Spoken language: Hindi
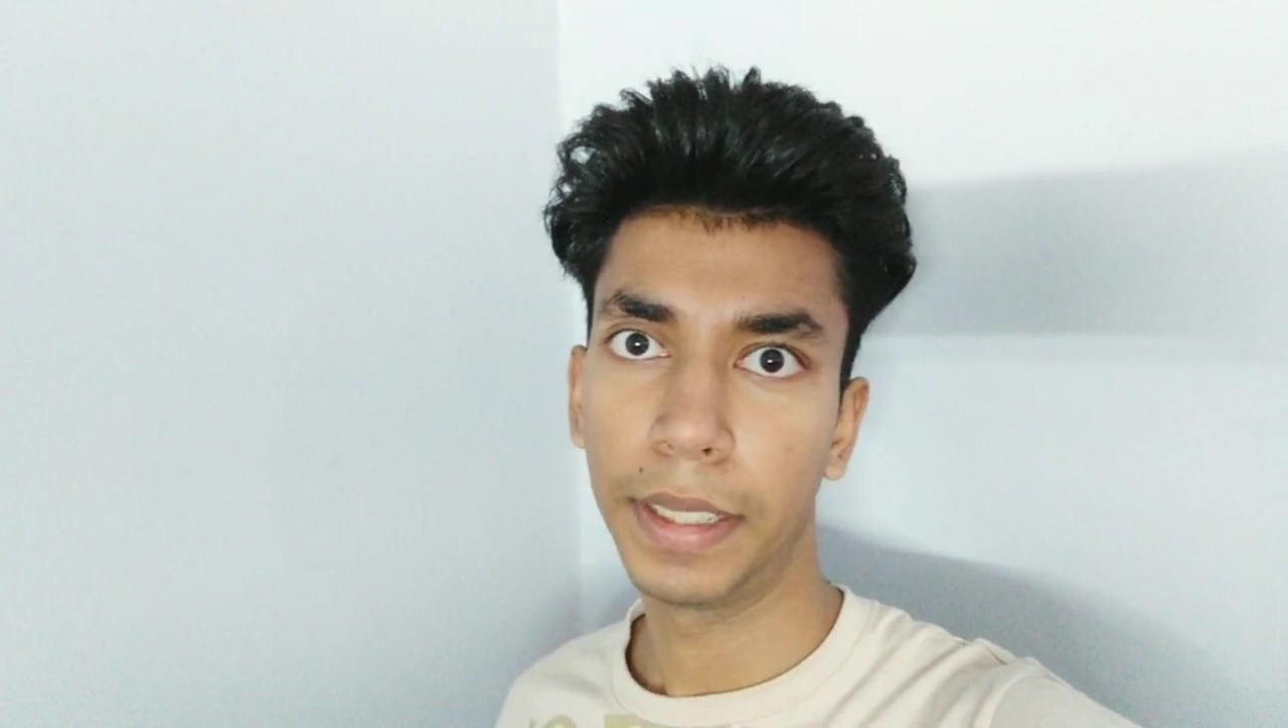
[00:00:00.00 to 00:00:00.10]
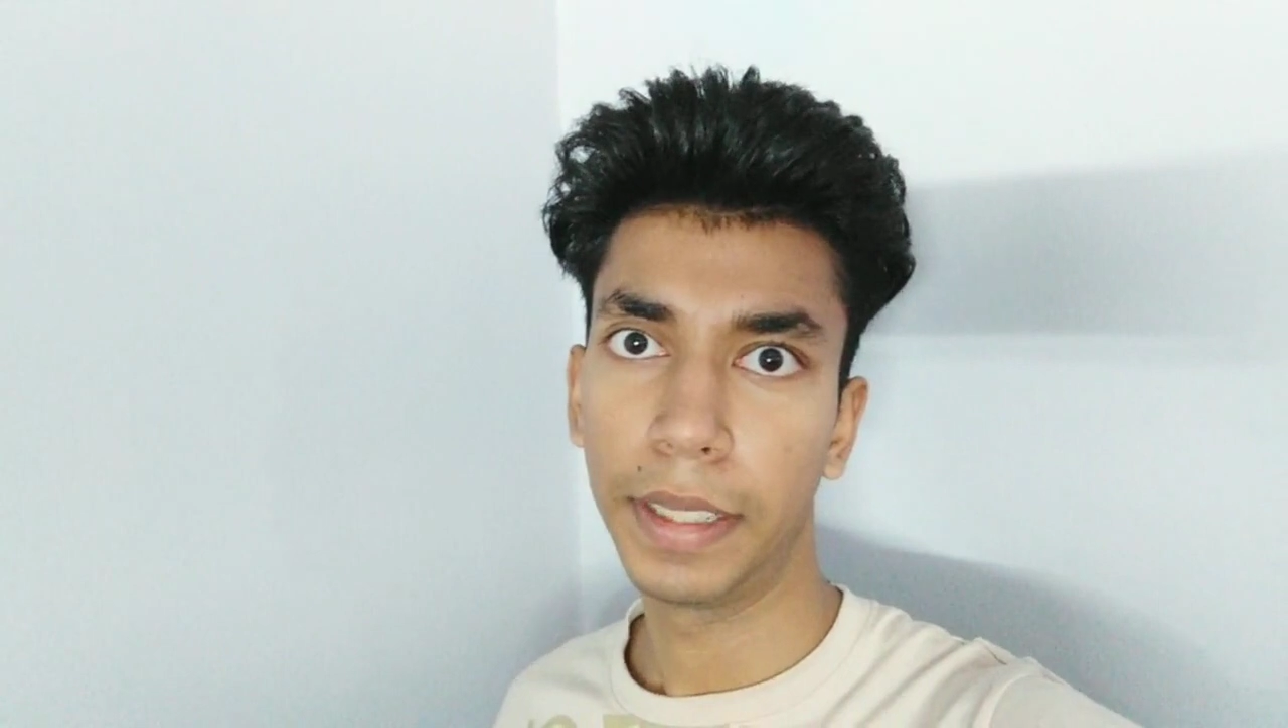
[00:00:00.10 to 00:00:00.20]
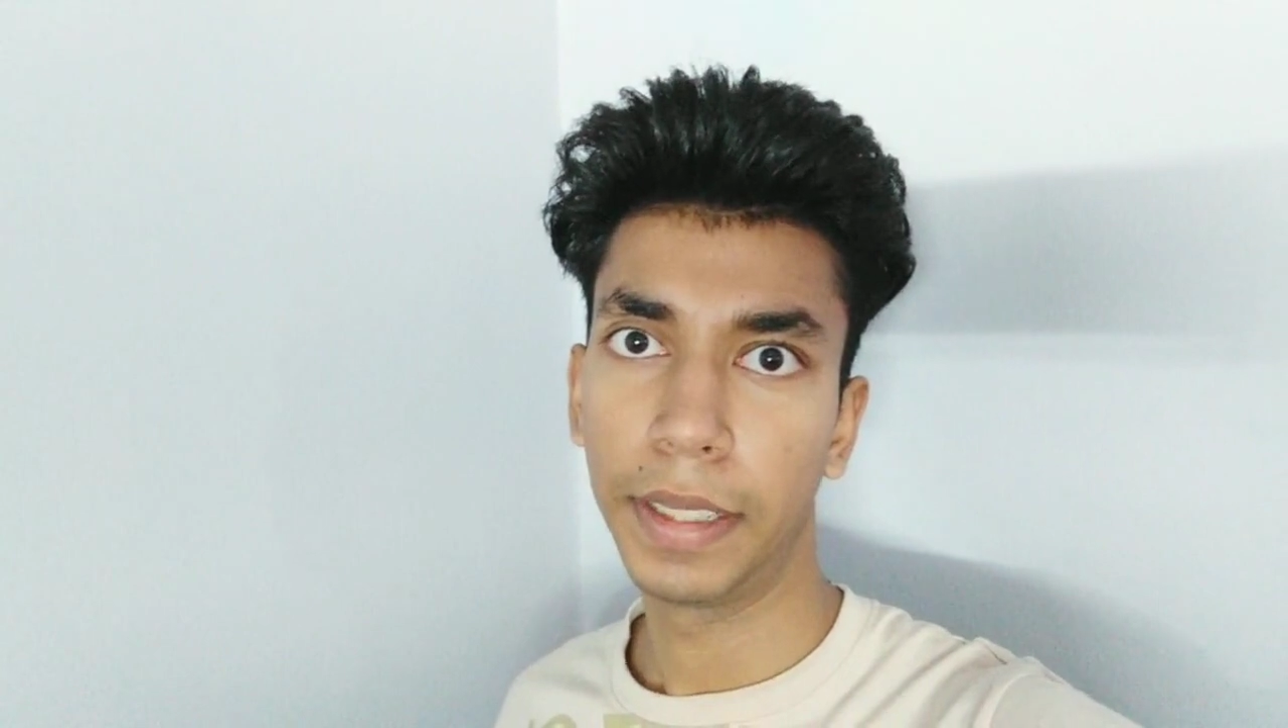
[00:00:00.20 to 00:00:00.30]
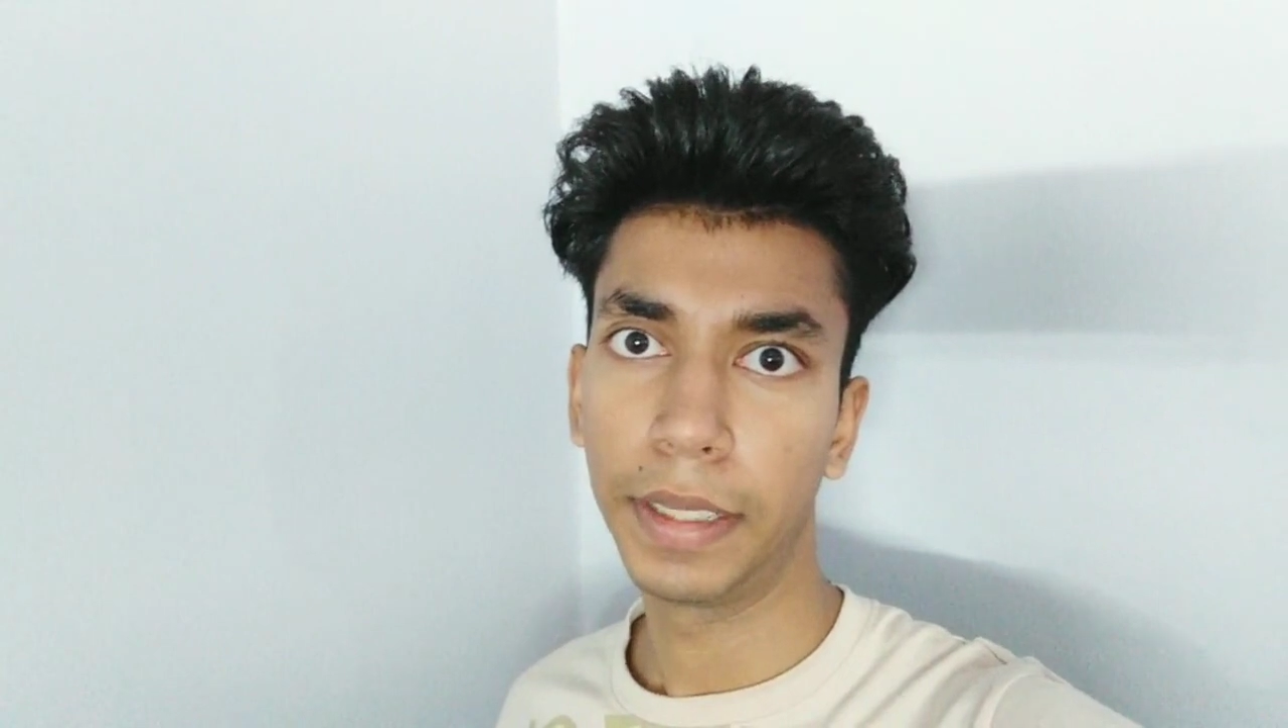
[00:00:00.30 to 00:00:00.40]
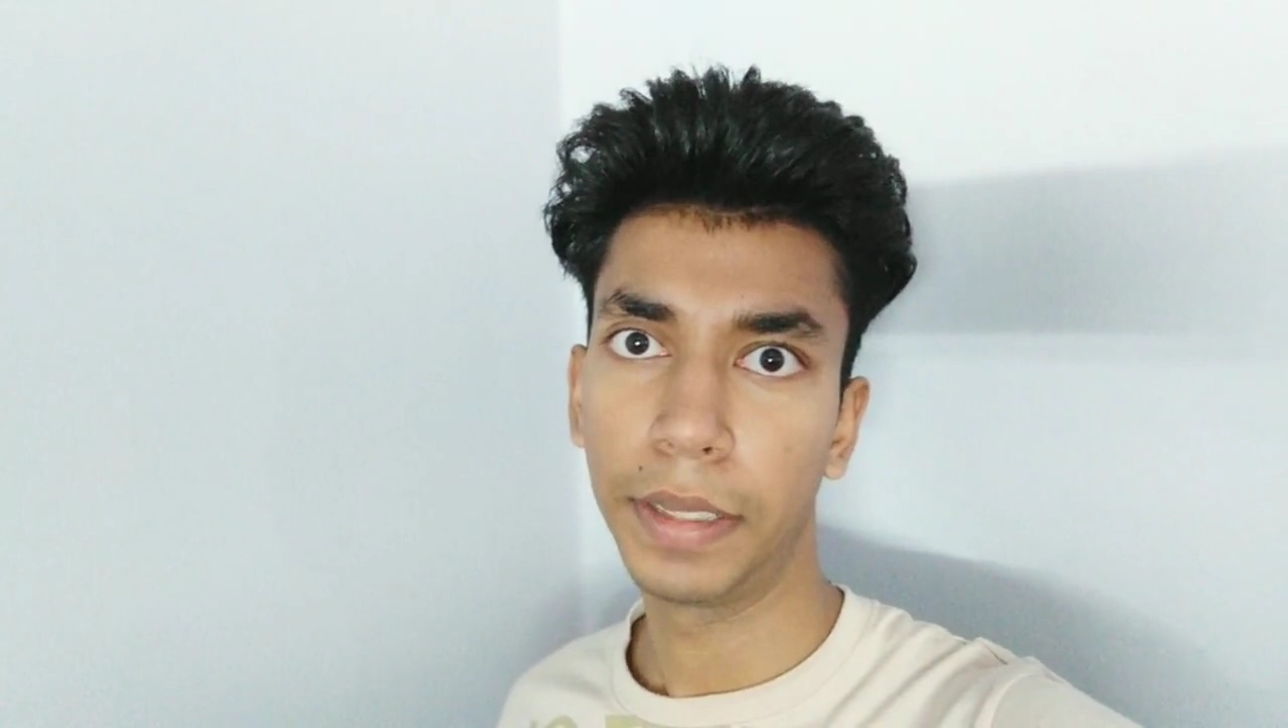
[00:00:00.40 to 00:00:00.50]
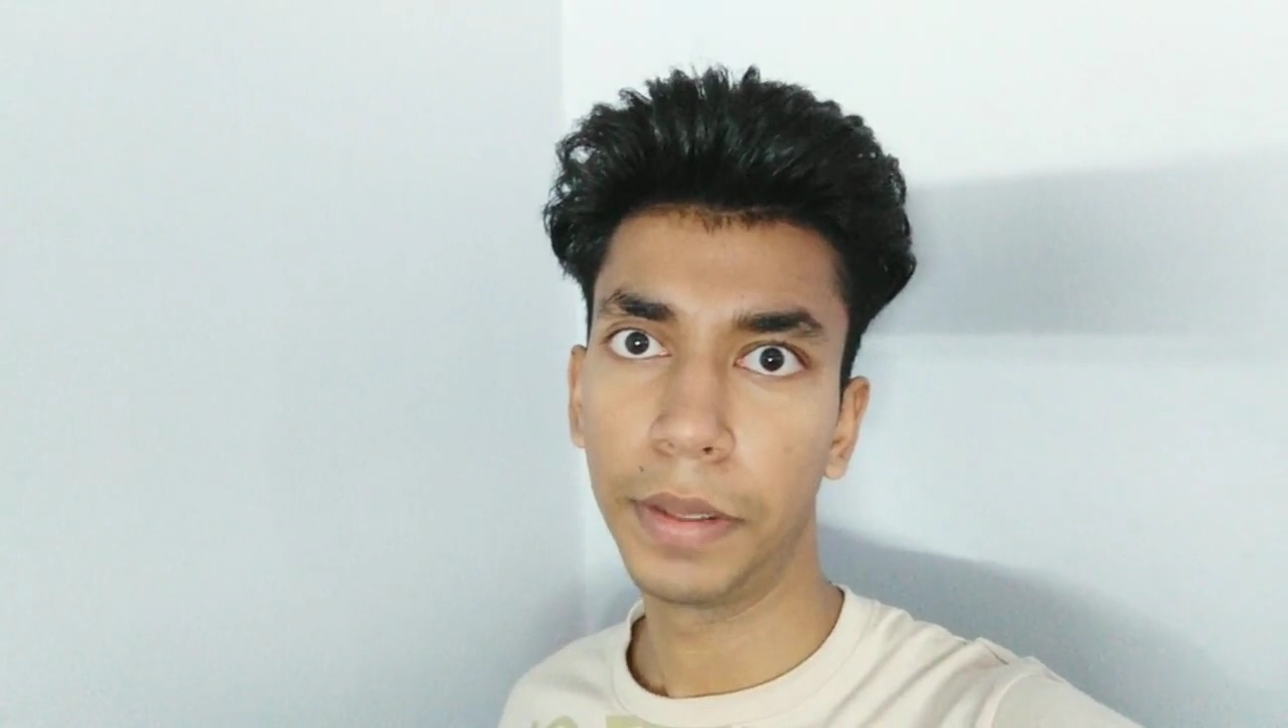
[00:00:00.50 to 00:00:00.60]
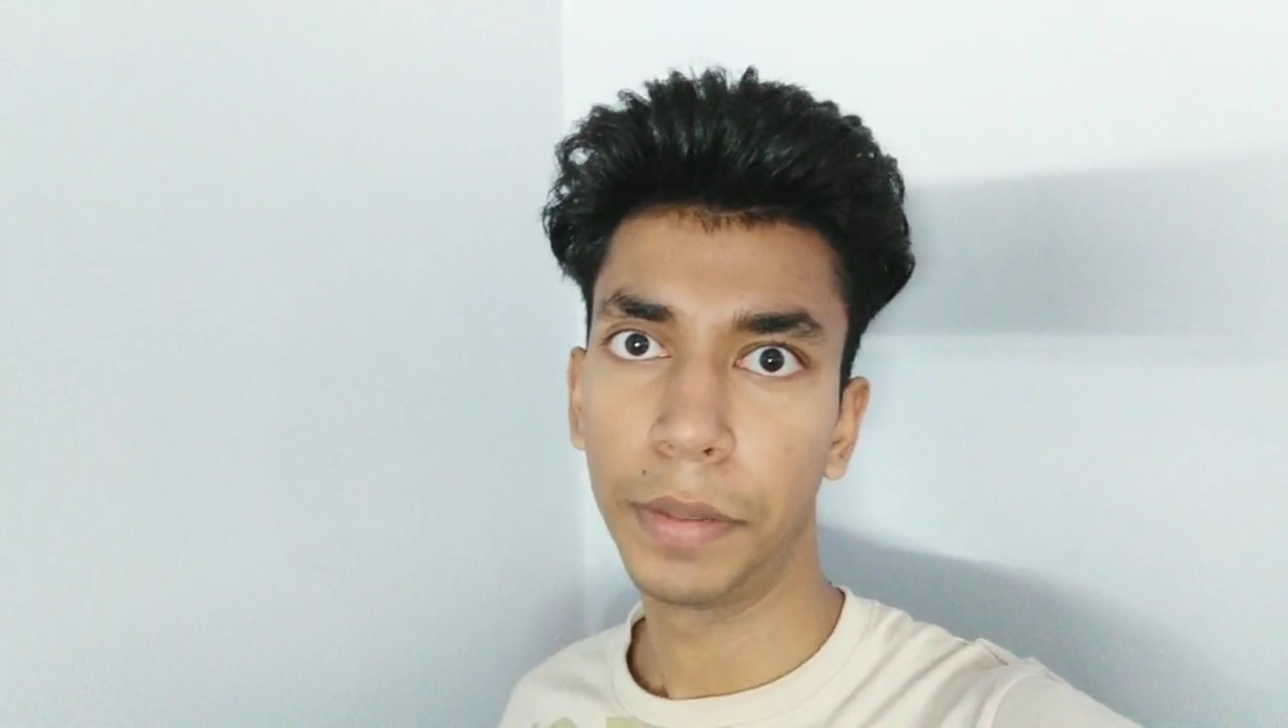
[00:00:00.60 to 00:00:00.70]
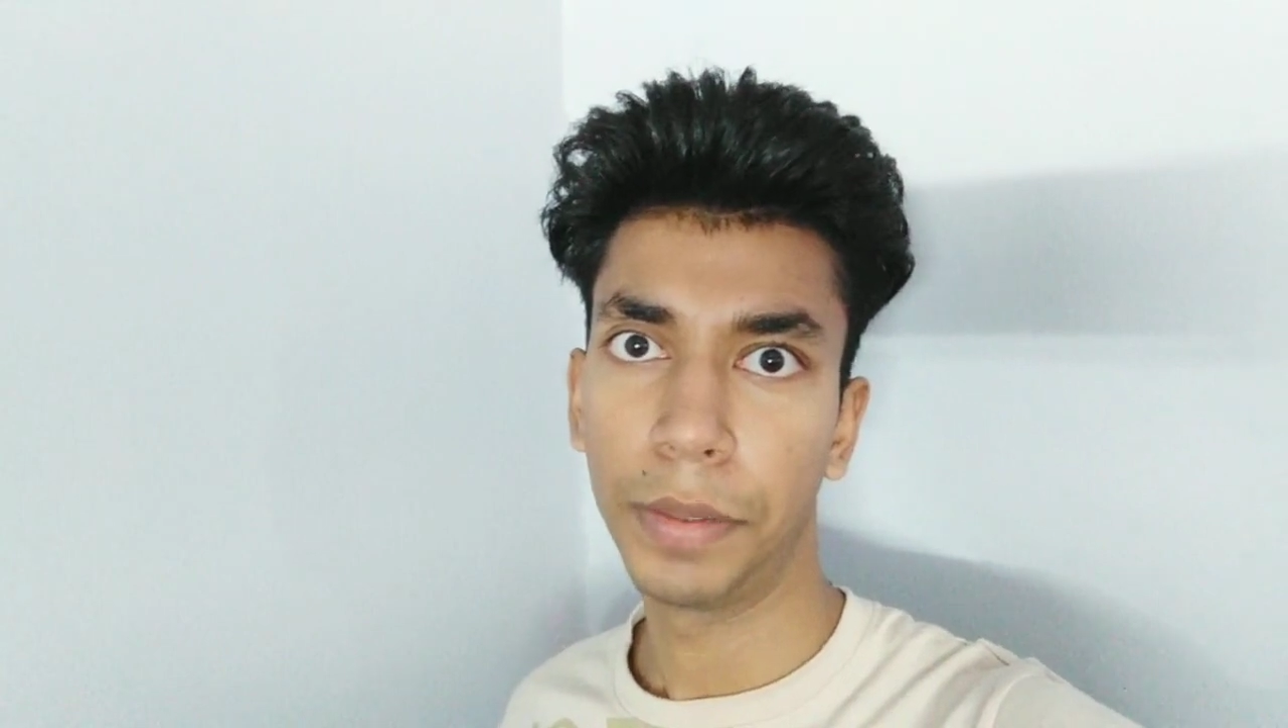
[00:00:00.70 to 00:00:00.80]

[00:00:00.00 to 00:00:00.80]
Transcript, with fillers: था यानी कि